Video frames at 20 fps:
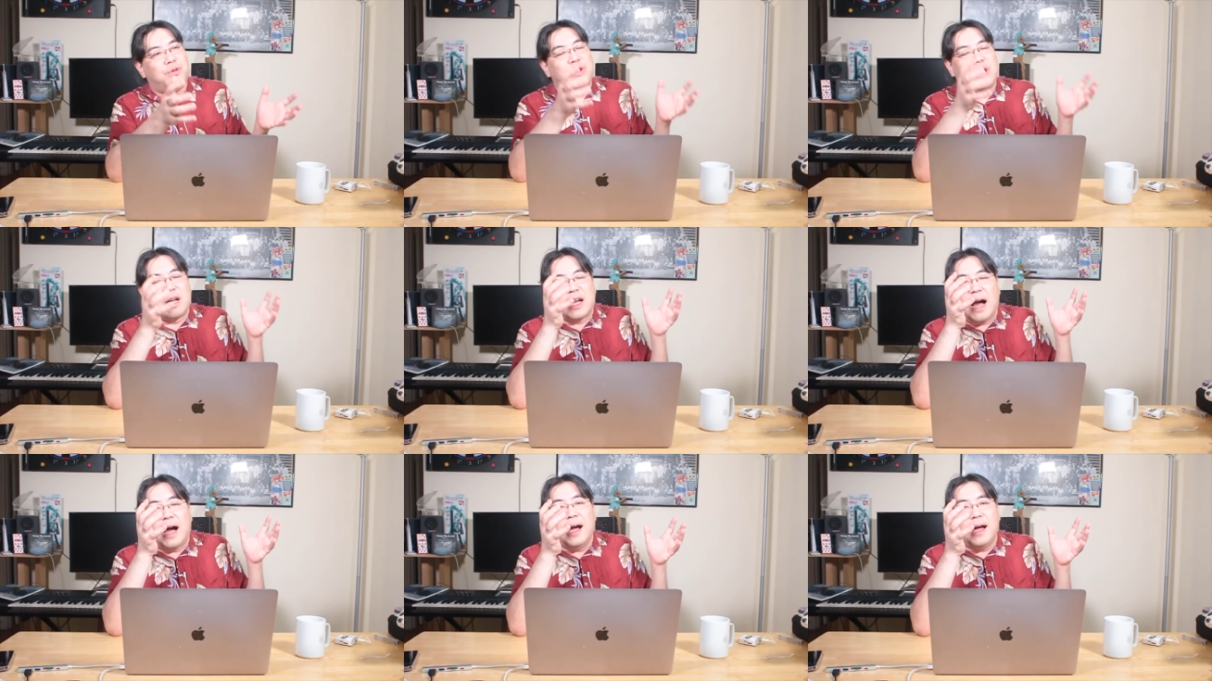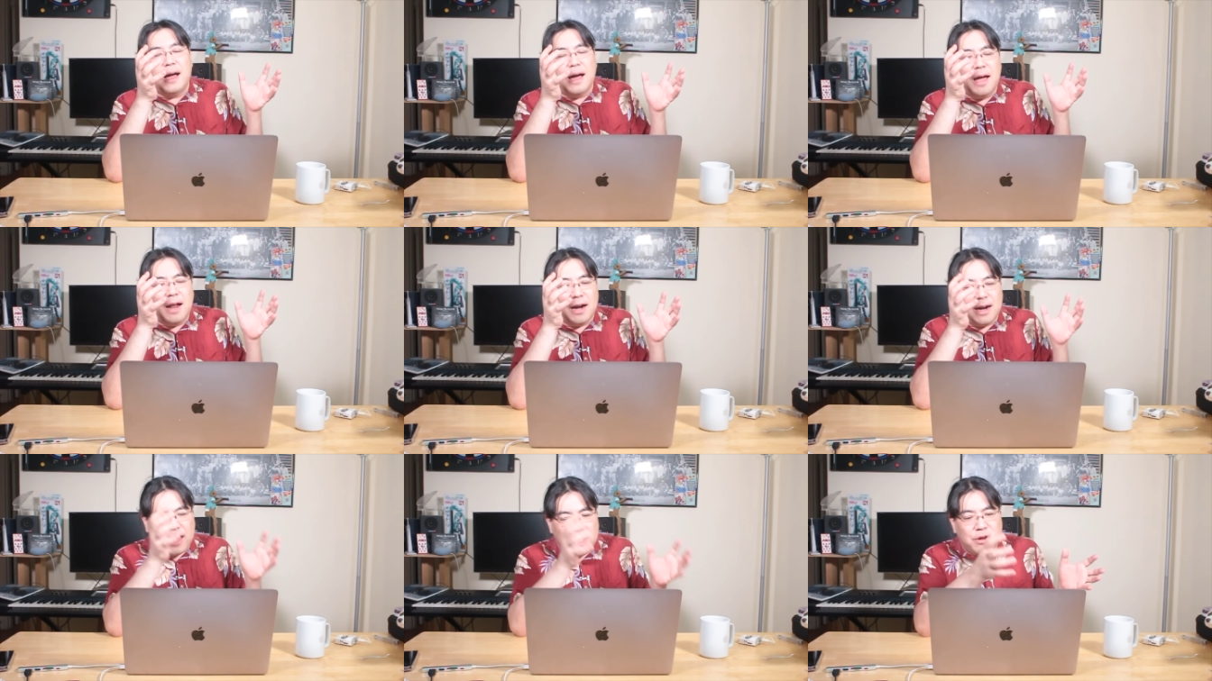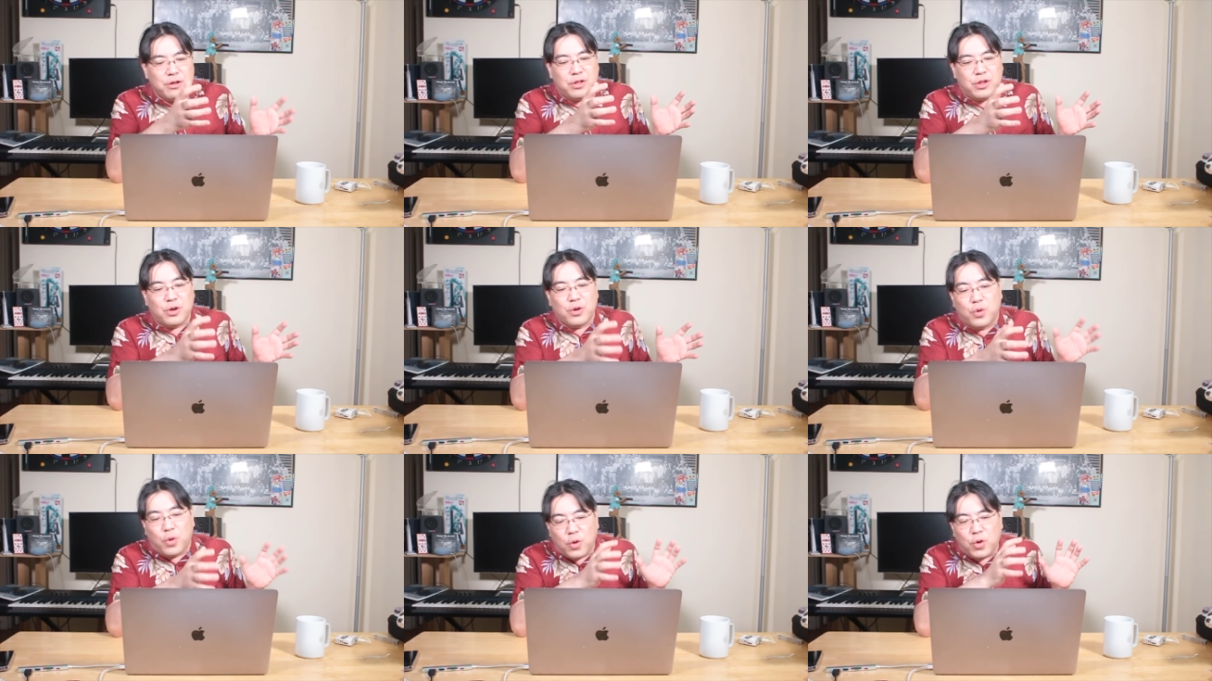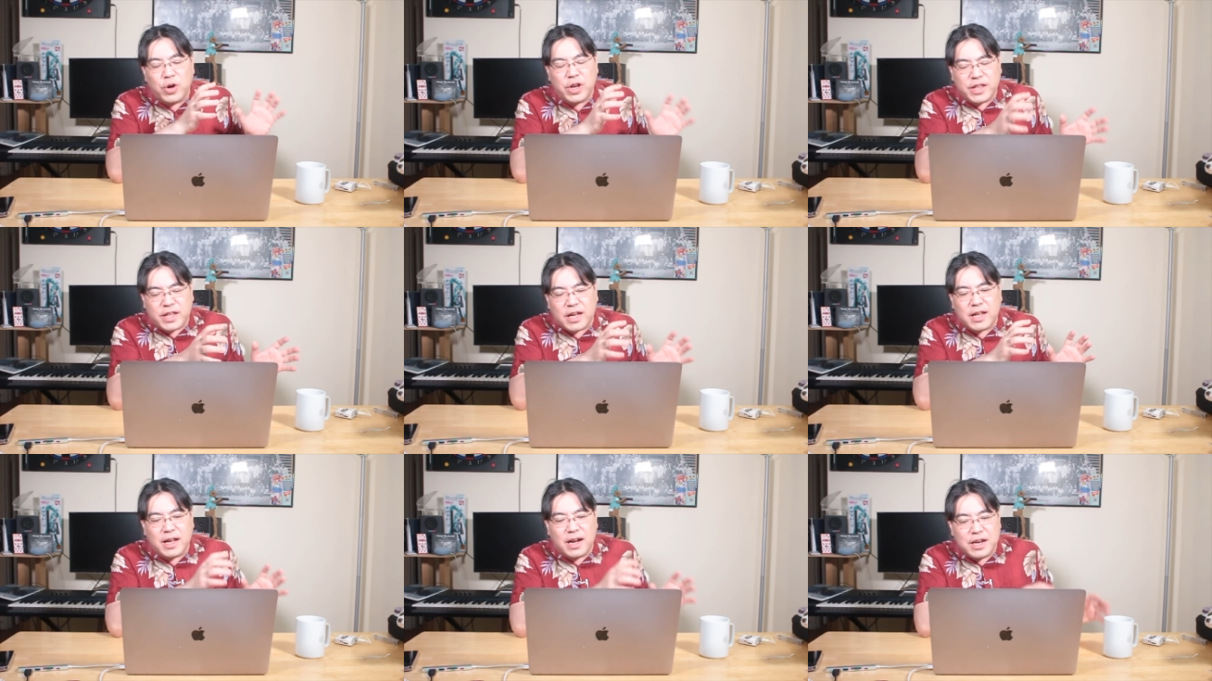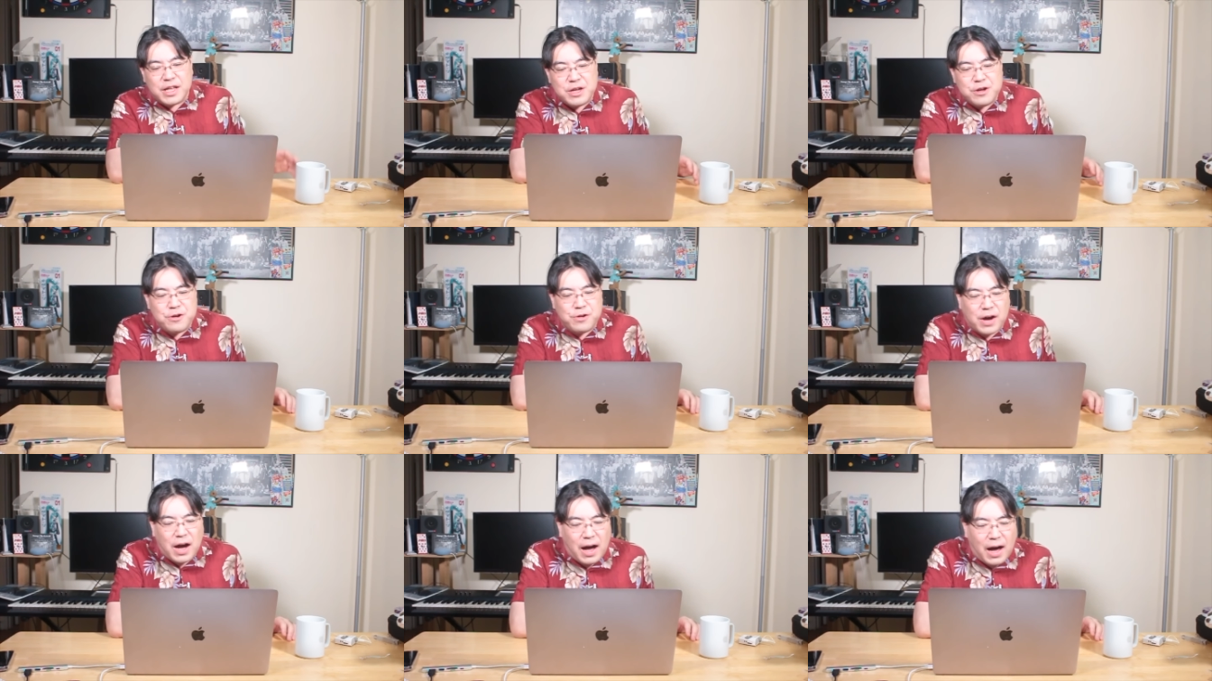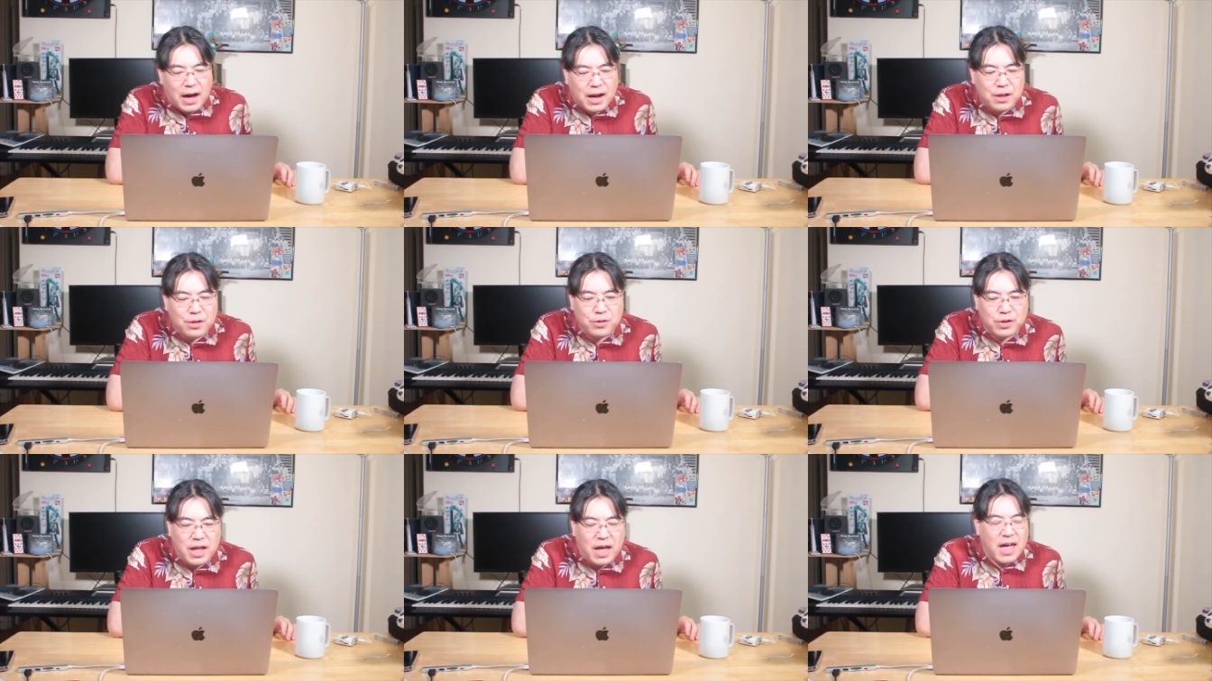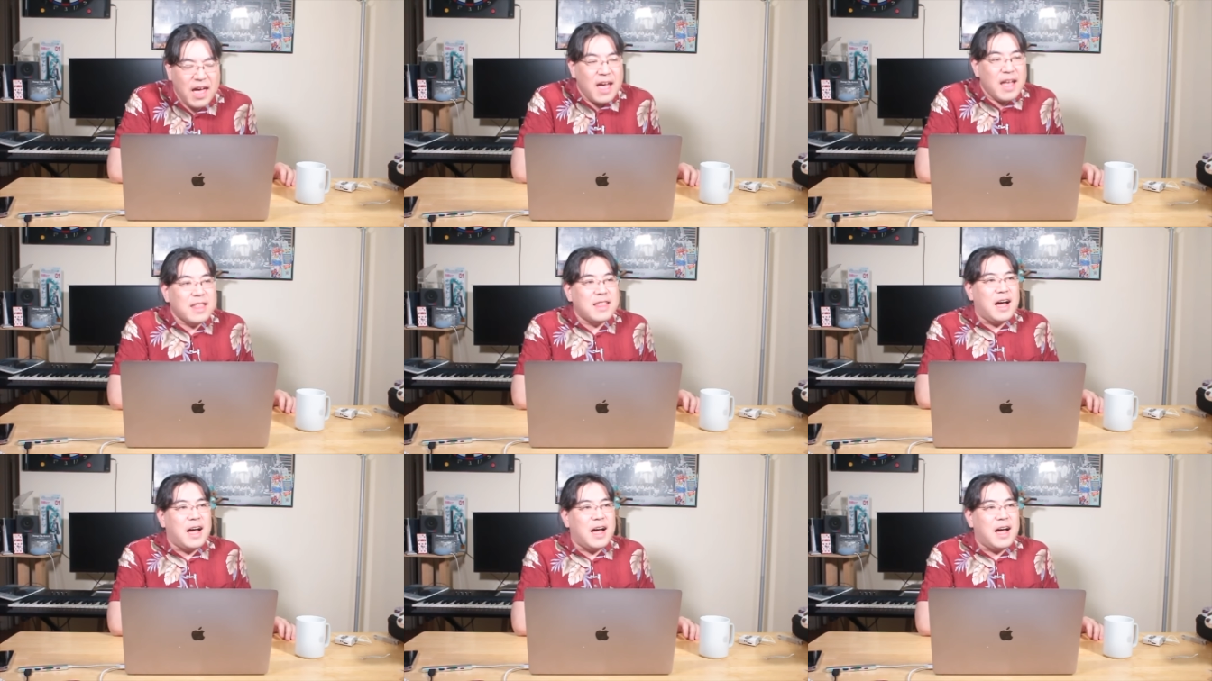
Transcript: いうふうに考えられるっていう合理的な理由があるので、